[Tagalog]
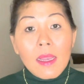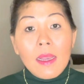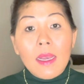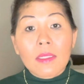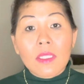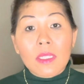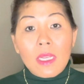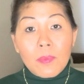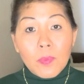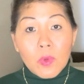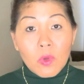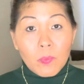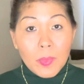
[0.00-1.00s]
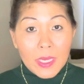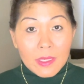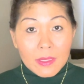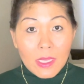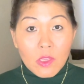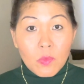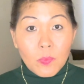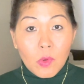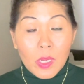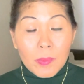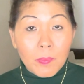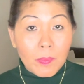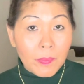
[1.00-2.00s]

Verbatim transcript: At saka po, pag tayo po ay